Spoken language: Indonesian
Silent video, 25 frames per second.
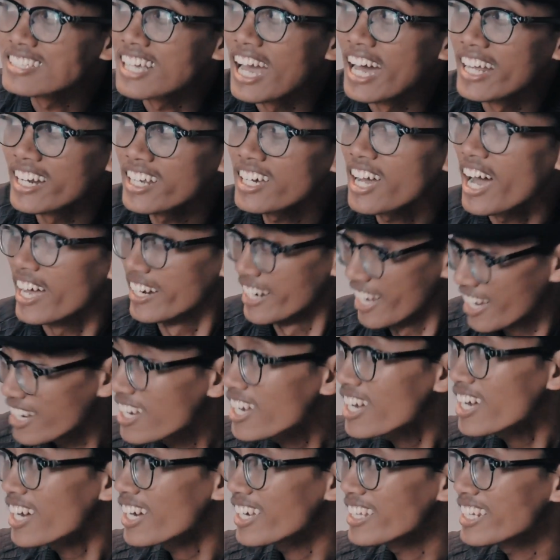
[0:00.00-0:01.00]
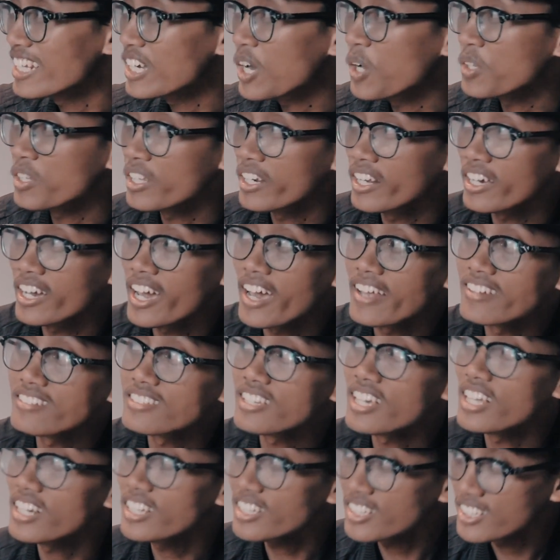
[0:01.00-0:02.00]
sekarang ada nggak ide konten yang hard
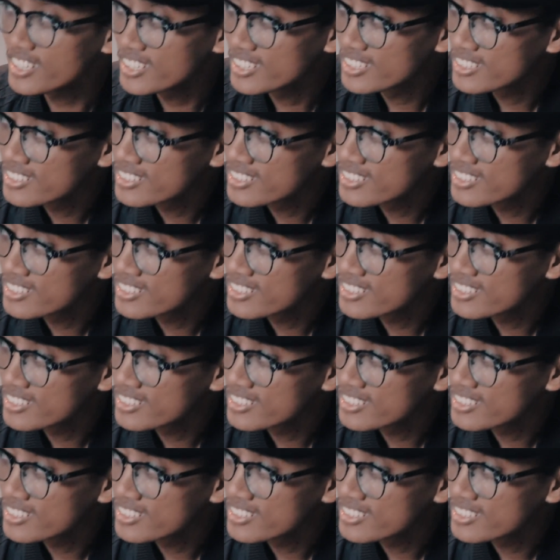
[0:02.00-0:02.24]
selling?